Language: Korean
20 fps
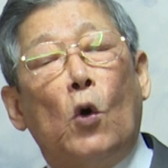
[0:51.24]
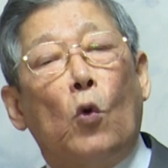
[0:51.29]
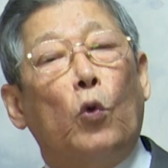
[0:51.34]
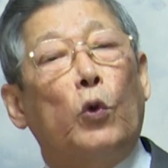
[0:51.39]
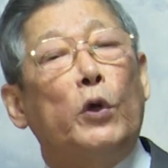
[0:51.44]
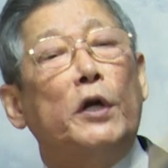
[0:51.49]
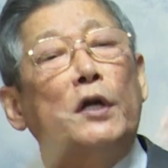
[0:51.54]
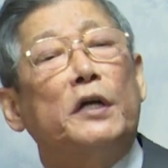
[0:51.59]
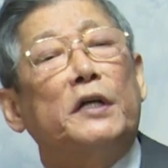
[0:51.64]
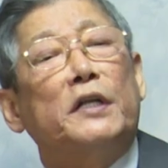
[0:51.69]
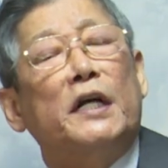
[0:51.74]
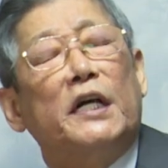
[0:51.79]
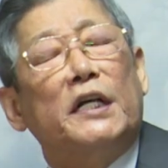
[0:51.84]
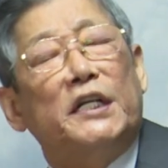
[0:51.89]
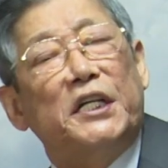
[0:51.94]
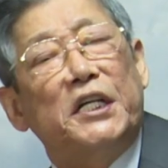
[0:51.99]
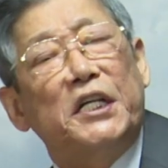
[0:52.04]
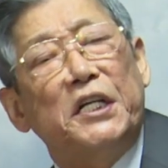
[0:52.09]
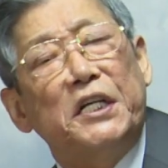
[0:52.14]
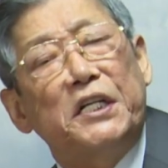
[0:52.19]
우리는
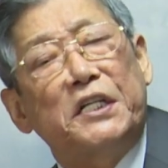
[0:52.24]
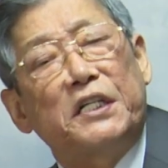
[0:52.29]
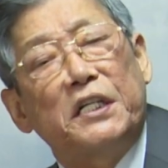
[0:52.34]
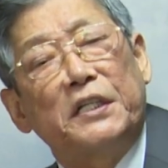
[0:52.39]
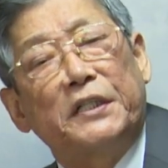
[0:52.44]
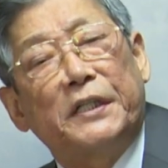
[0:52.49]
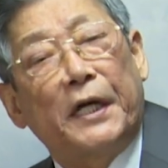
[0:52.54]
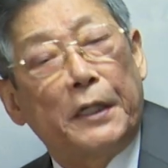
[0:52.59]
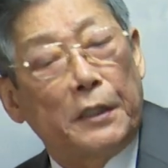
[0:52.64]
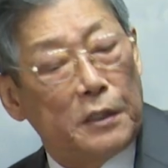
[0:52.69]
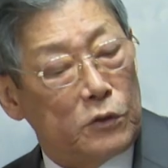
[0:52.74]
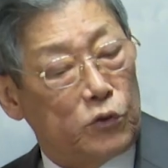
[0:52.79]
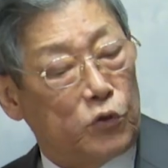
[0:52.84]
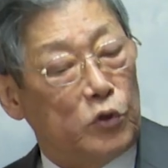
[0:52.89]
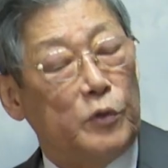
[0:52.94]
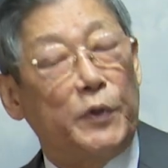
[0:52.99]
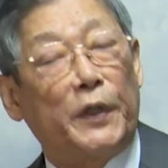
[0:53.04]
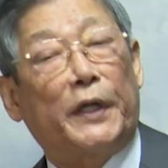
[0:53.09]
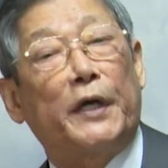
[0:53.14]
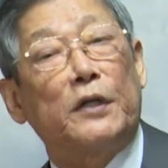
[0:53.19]
이전에는
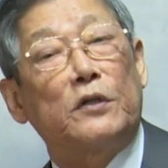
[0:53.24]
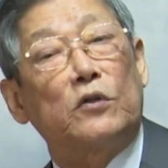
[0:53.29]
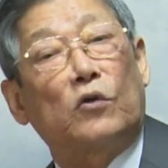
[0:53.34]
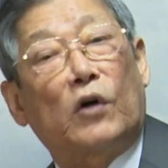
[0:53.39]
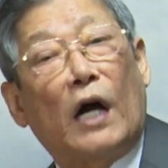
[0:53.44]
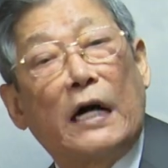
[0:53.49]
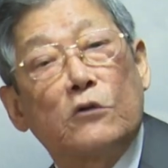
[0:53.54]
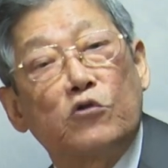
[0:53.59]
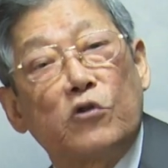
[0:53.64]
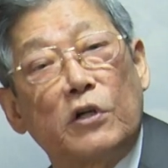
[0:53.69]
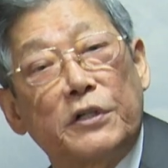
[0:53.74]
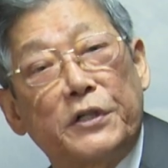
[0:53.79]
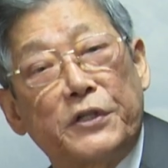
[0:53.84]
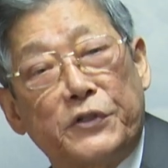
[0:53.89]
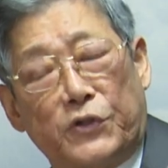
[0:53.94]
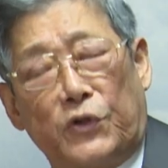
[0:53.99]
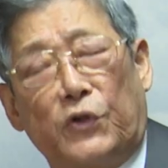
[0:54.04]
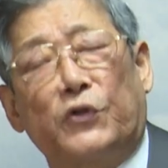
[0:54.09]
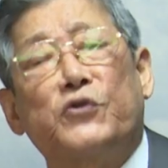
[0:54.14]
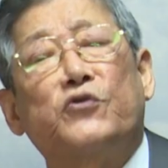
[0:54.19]
주님이 계속
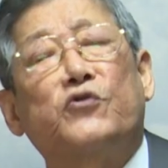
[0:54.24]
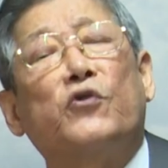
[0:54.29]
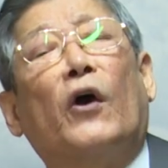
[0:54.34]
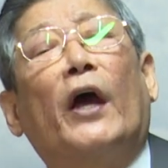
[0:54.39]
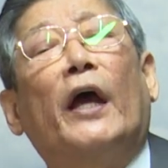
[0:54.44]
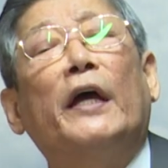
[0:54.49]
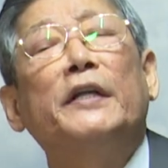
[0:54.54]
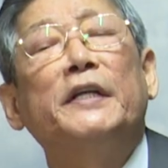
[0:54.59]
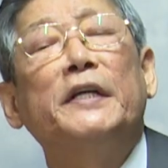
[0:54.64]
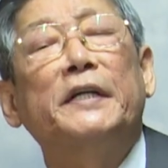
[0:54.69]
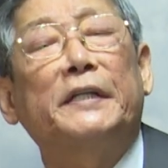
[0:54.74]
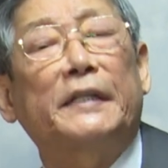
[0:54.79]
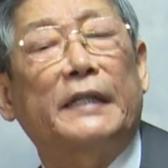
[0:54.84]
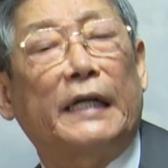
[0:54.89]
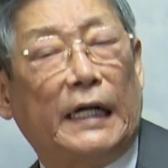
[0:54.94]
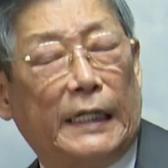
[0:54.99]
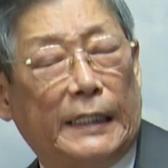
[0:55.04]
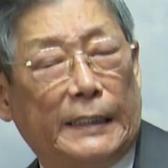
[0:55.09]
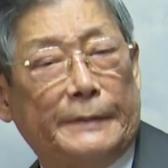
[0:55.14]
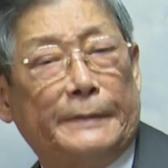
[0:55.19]
강조하셨죠.
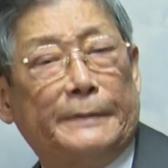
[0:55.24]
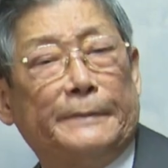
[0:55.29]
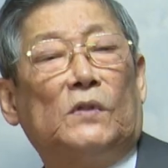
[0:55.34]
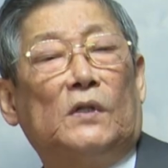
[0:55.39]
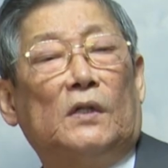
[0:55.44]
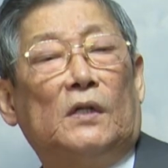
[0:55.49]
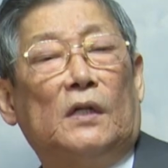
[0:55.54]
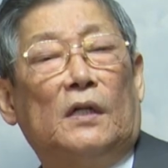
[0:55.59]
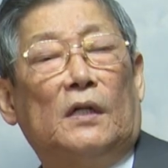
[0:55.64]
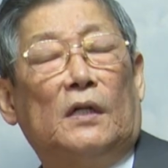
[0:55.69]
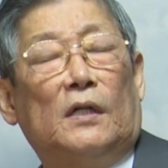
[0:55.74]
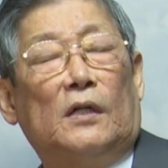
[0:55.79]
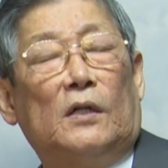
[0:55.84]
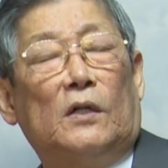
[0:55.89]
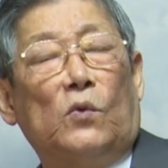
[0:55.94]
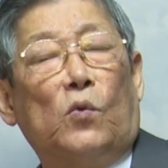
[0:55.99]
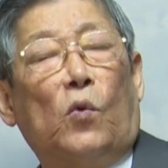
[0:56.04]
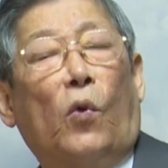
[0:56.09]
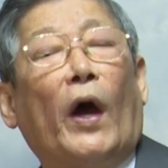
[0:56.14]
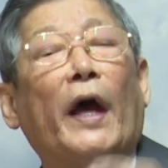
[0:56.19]
죄인이었다.
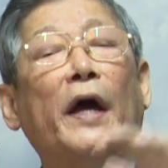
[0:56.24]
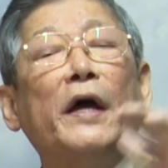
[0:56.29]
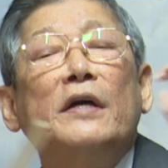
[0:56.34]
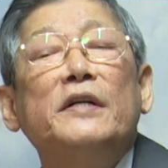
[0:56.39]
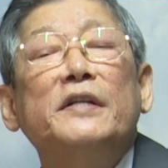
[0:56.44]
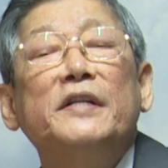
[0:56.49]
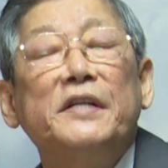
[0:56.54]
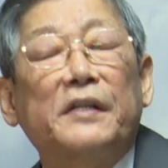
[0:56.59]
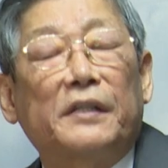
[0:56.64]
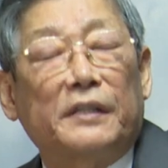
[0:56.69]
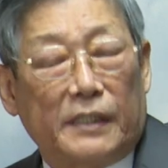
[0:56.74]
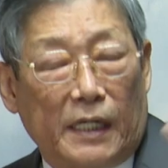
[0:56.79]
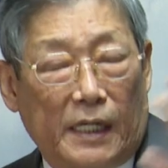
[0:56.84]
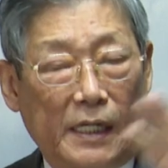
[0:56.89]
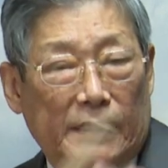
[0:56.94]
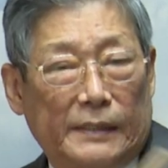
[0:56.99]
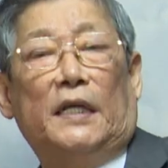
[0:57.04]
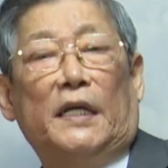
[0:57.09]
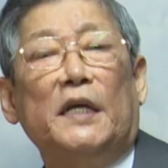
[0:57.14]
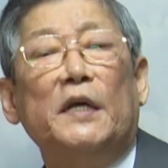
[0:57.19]

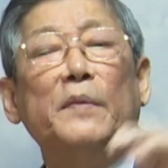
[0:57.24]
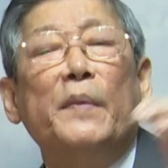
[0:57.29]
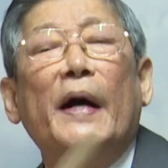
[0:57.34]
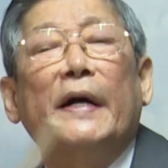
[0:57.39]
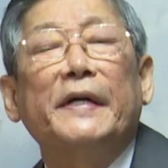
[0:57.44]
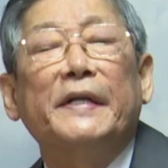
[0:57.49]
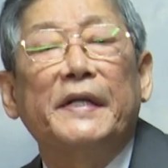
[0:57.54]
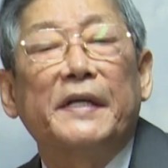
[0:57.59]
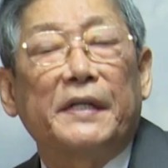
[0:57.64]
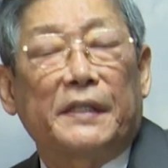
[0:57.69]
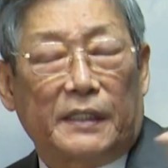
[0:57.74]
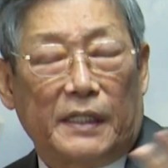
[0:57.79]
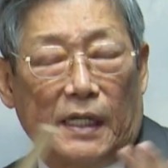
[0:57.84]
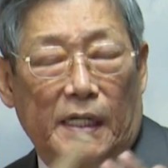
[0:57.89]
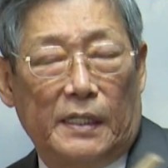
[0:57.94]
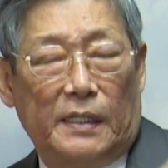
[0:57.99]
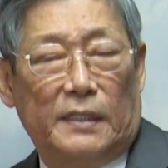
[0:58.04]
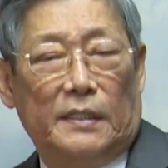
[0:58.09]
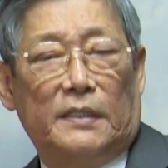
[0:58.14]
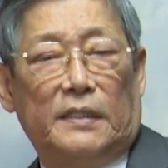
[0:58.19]
외인이었다.
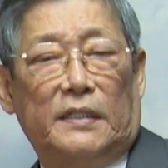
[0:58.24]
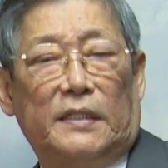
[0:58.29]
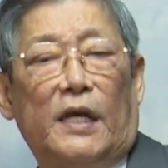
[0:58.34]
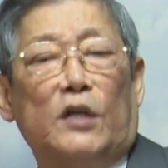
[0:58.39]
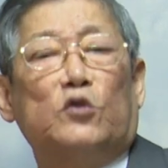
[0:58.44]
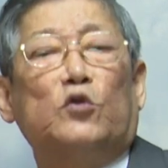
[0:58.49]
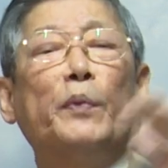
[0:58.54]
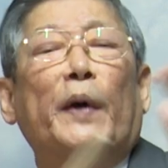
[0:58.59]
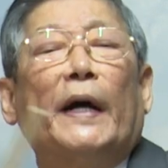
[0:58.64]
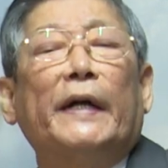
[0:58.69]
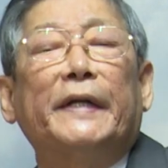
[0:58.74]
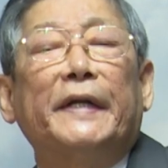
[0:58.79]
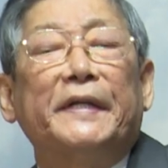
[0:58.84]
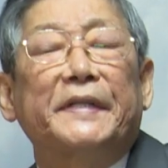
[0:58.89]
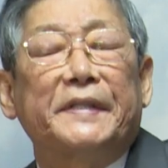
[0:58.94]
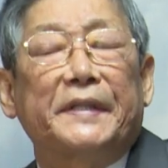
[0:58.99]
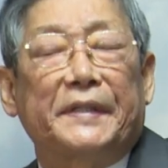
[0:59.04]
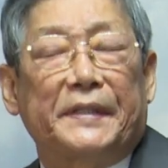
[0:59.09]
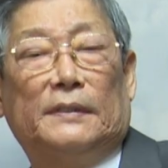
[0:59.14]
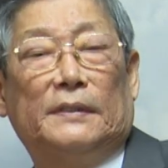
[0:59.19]
이방인이었다. 예수 밖에
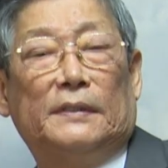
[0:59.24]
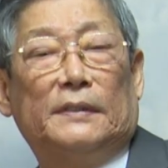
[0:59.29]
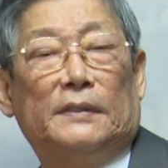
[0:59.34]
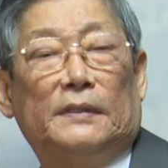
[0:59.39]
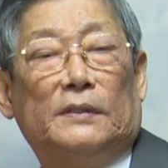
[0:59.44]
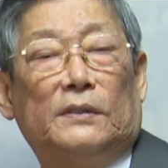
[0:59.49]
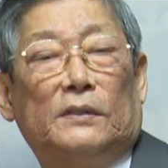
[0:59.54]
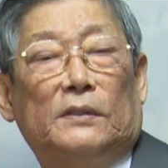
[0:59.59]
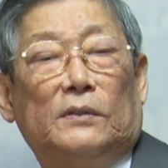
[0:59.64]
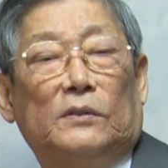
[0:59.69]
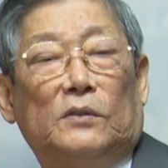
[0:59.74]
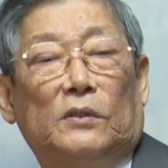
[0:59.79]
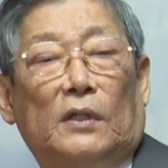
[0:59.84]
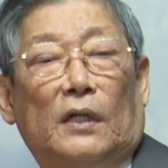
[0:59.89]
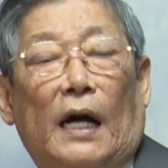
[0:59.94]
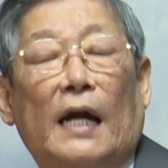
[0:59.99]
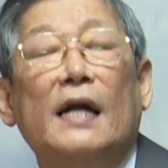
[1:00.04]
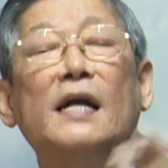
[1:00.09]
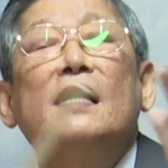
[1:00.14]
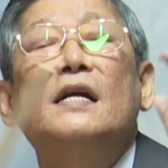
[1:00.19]
있었다.
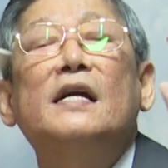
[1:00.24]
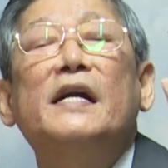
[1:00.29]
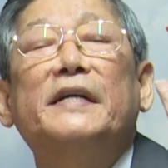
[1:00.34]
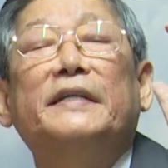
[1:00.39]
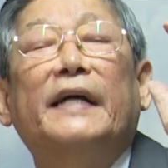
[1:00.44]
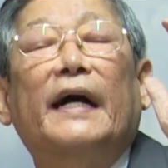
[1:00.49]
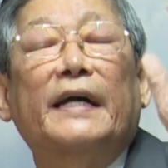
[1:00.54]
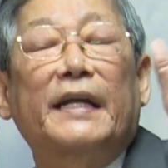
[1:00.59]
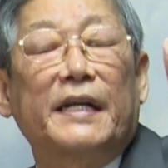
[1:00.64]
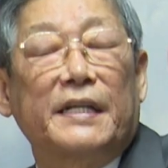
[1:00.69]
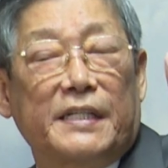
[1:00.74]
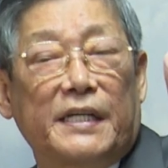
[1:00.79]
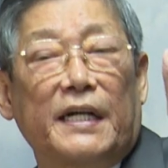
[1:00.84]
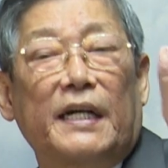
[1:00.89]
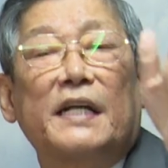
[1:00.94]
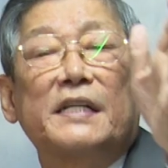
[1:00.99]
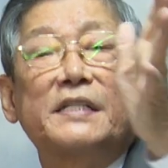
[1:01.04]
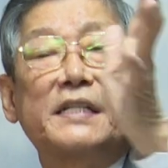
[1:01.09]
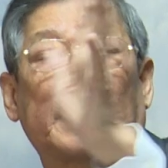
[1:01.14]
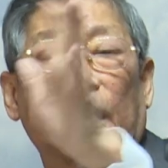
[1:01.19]
할례당이라
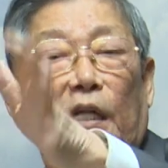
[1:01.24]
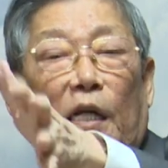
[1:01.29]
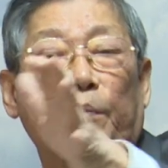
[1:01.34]
칭하는 자들